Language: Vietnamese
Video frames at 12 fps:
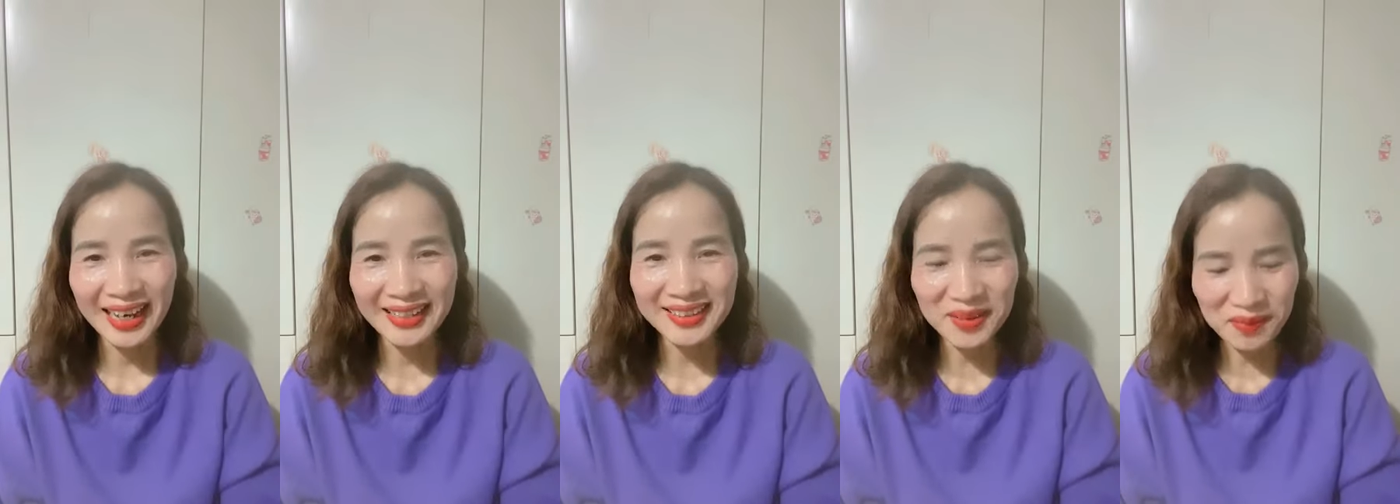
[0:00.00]

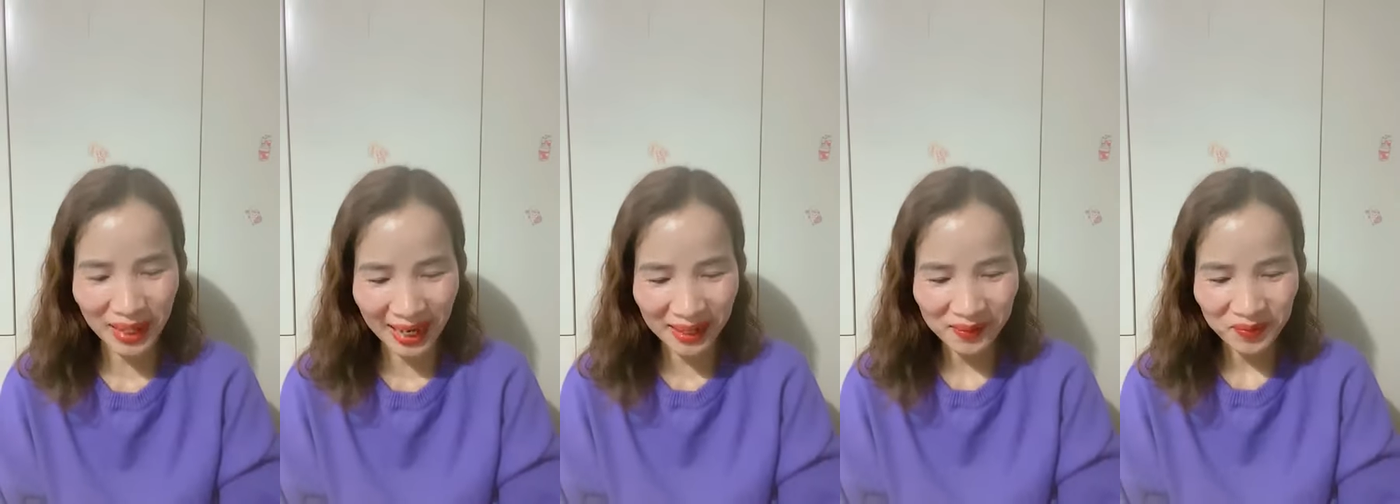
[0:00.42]
À,
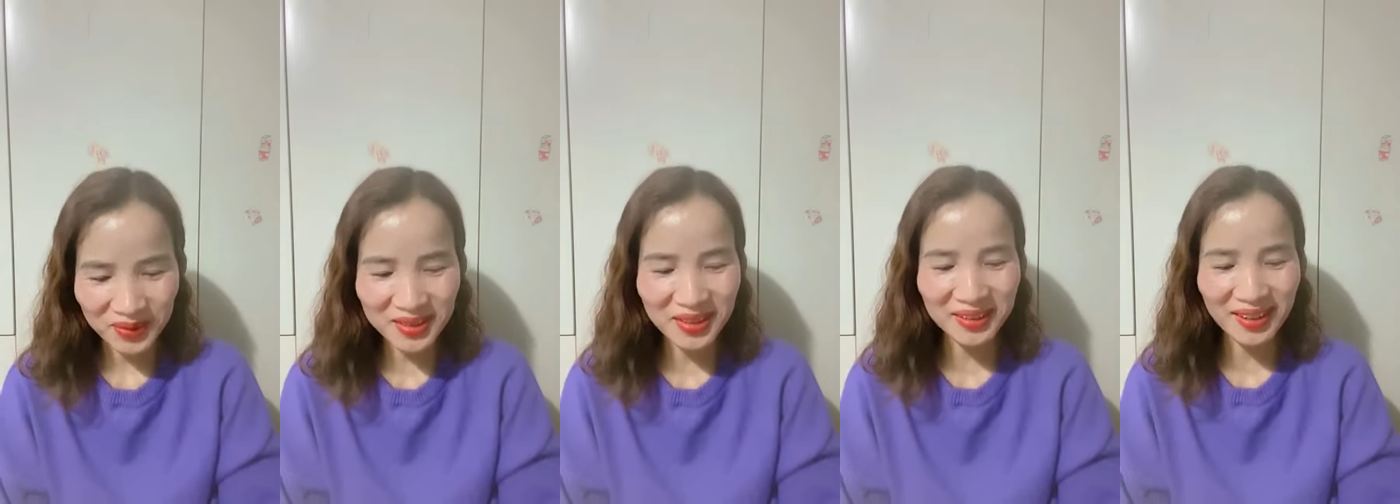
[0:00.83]
nhưng mà
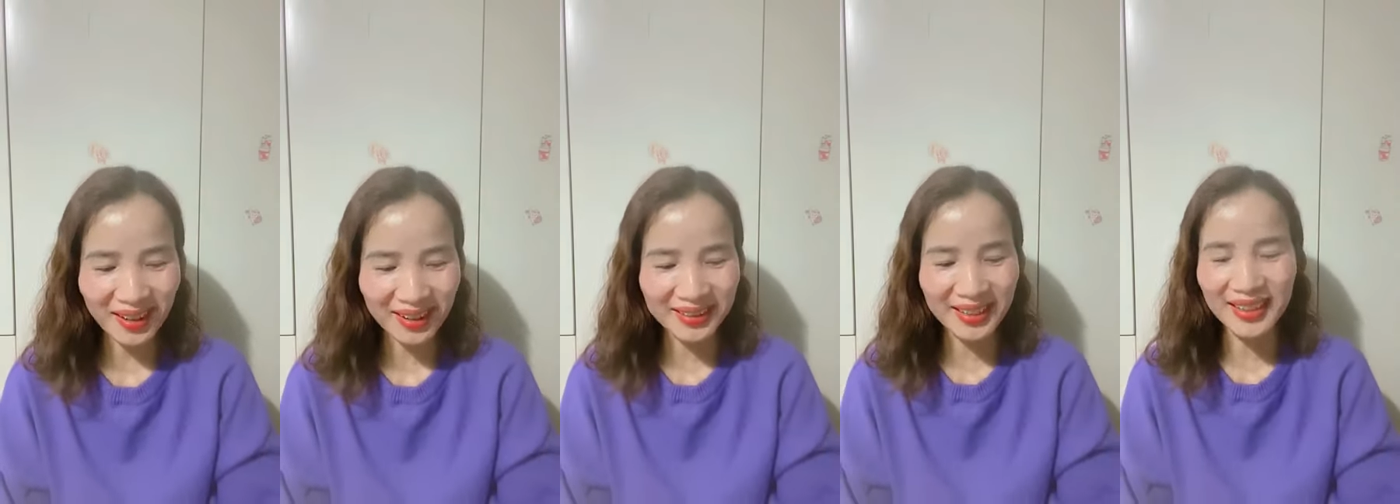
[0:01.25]
trường
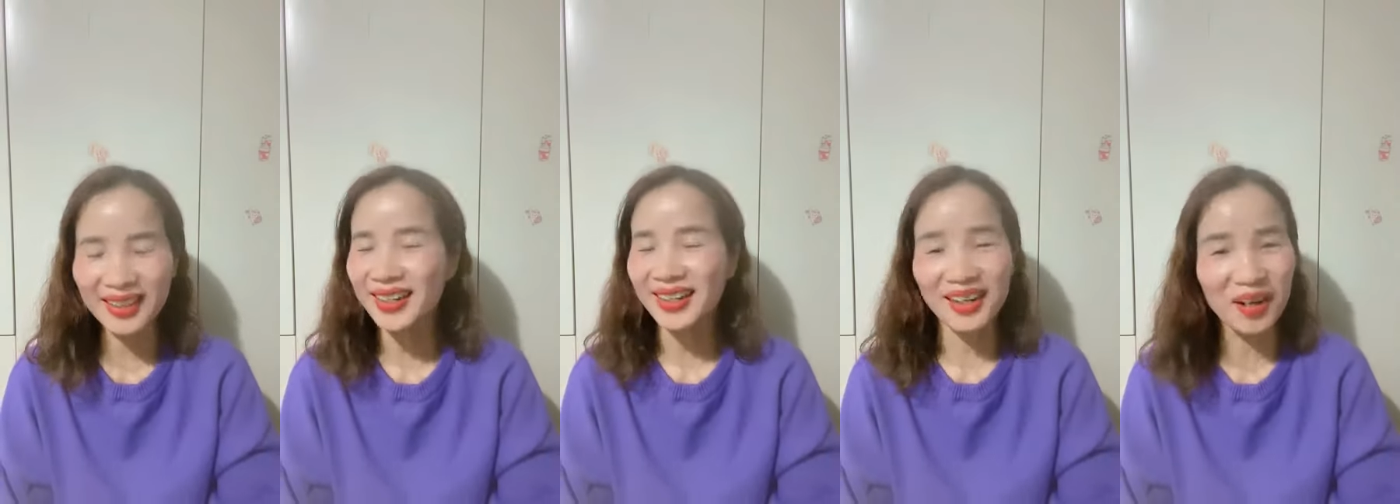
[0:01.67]
đời
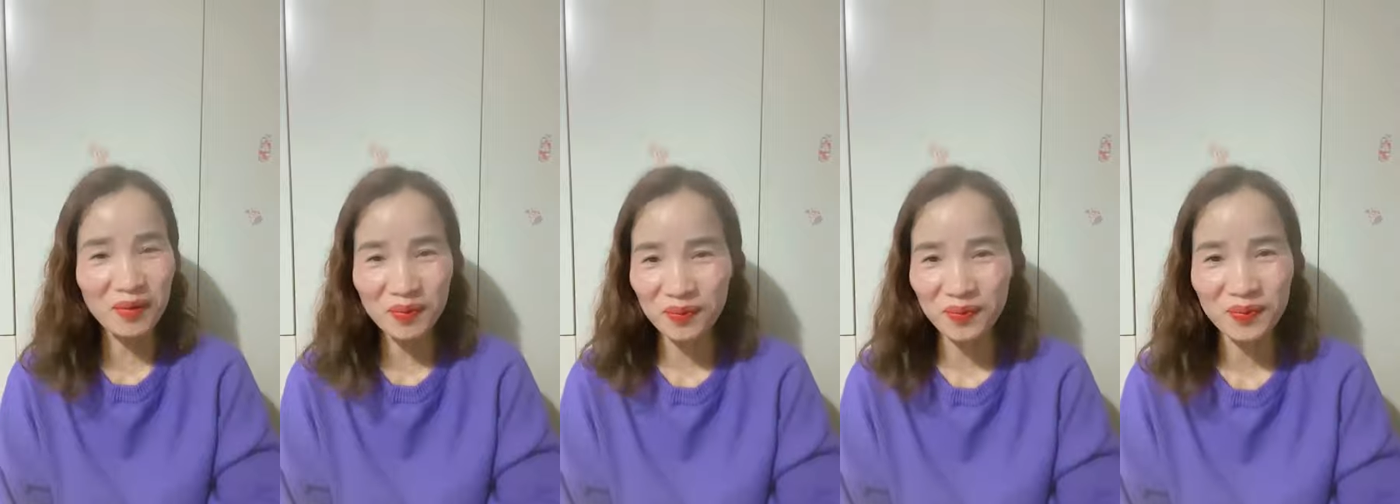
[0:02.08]
thì
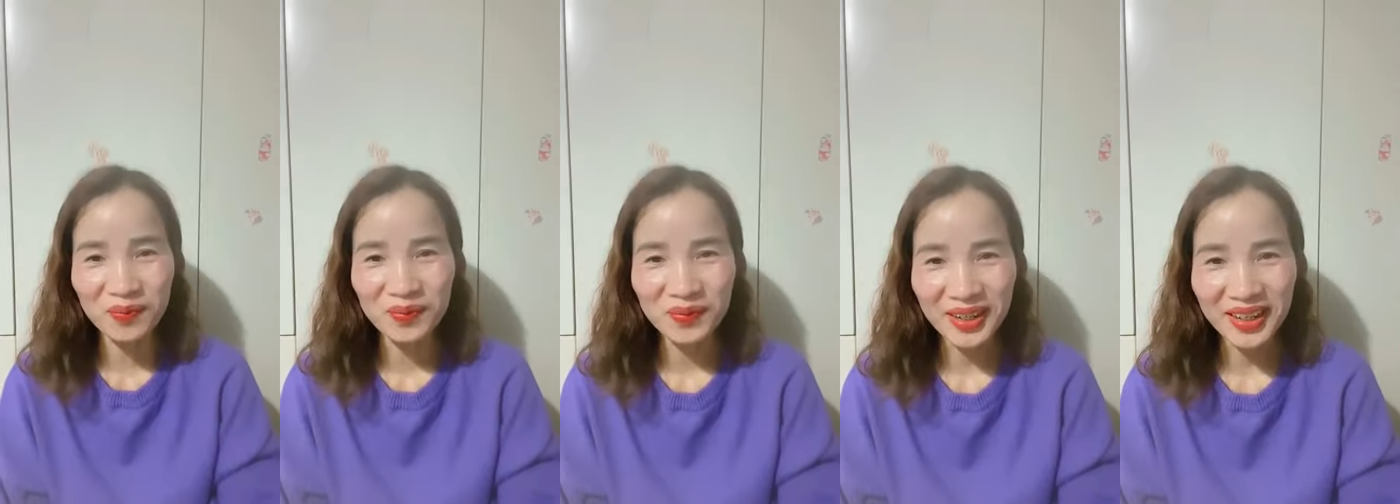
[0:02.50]

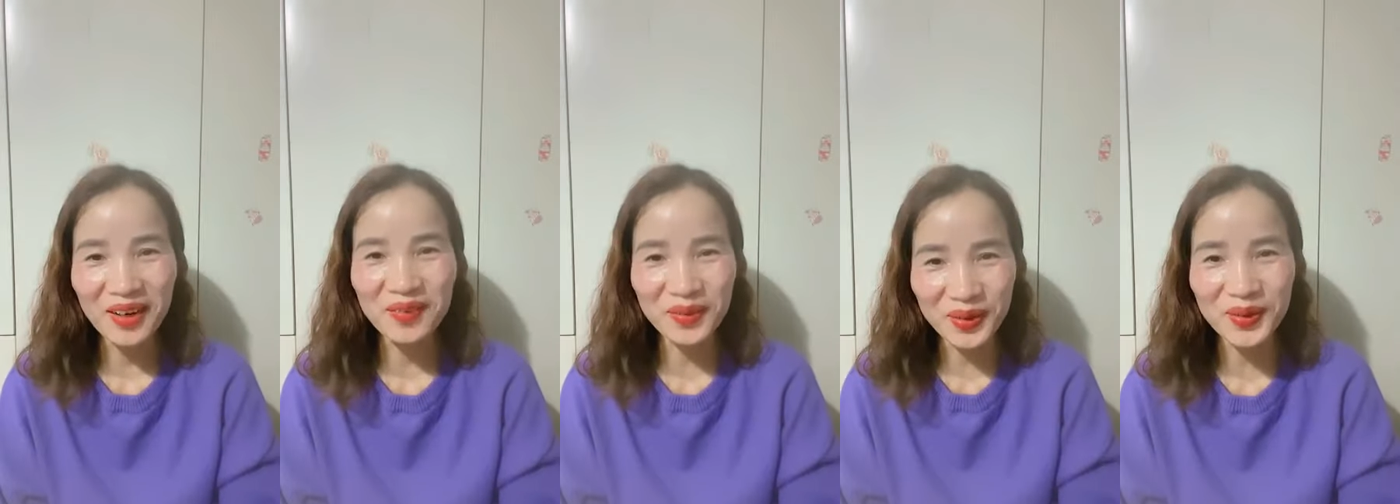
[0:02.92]
không
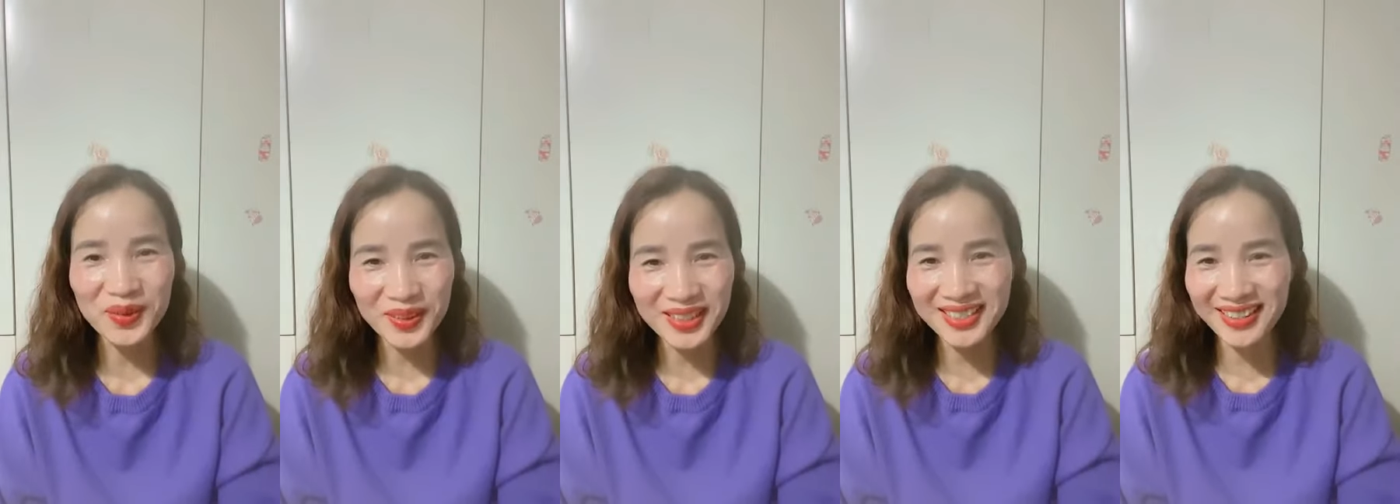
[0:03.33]
không
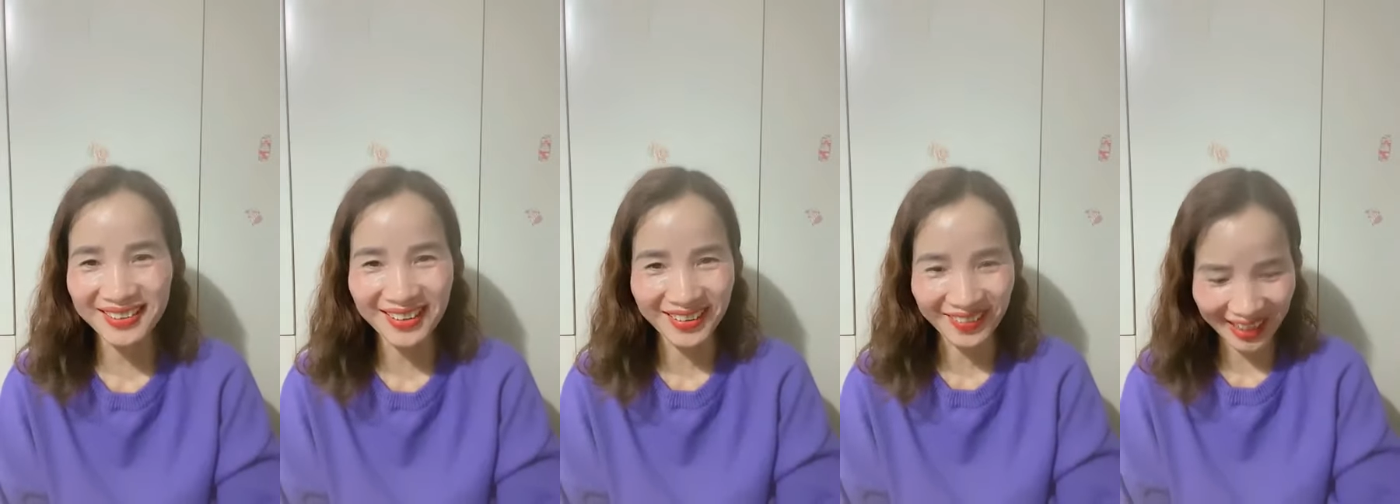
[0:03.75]
quý cô chú anh chị,
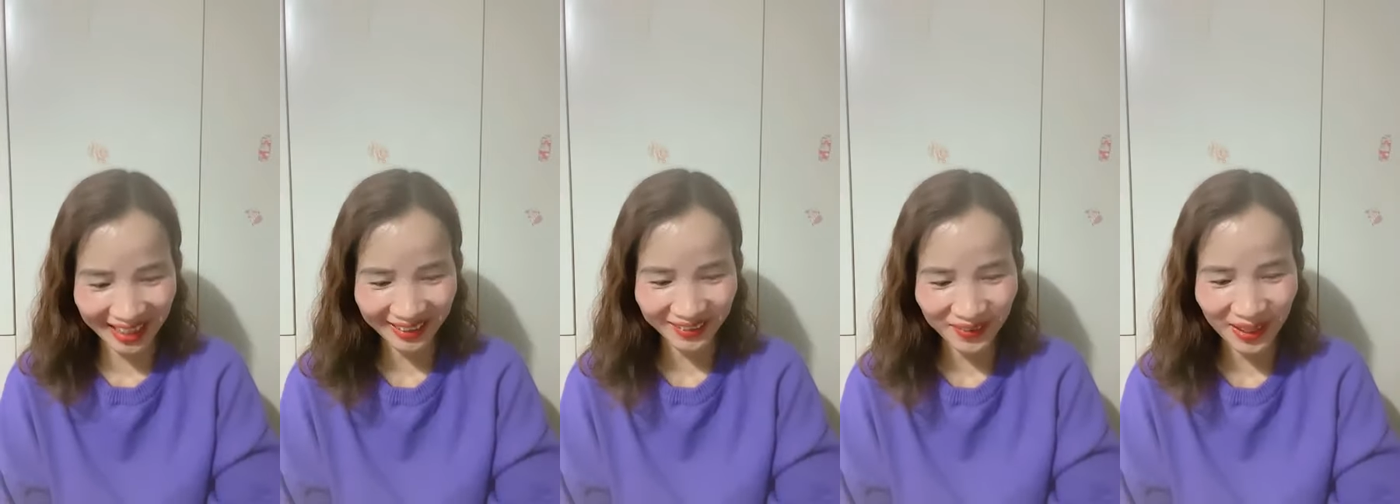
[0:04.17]
trường đời nó
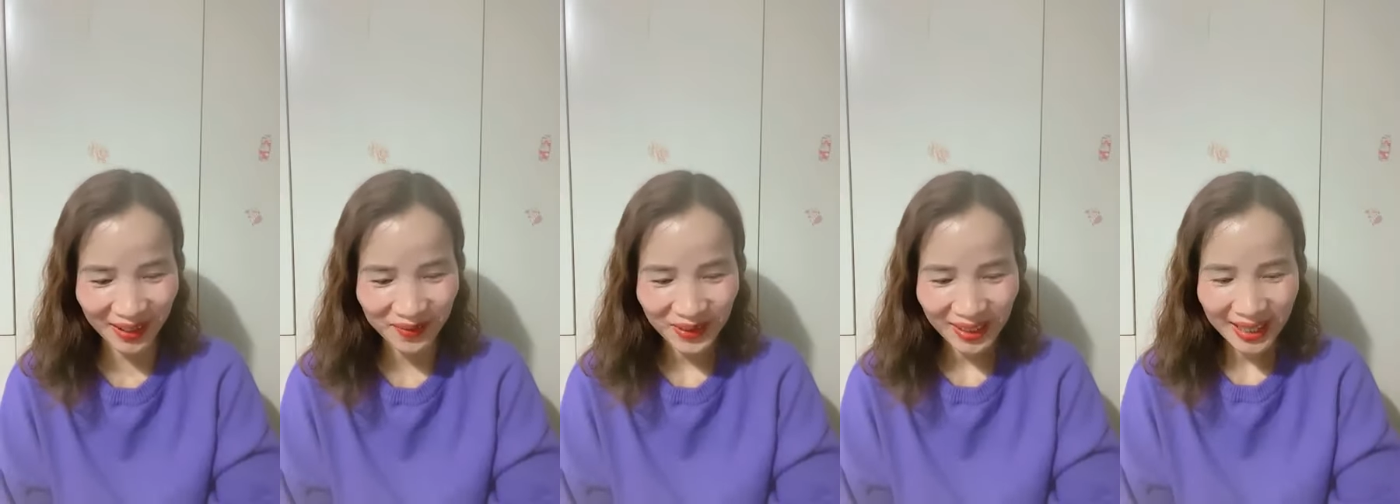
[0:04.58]
khác, đúng
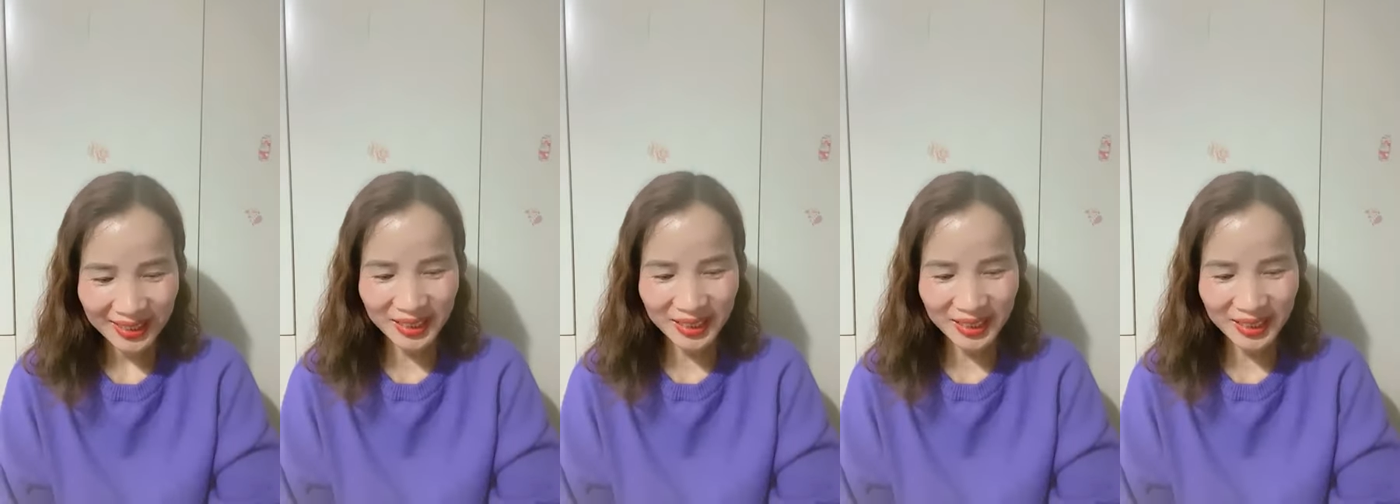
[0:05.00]
không ạ?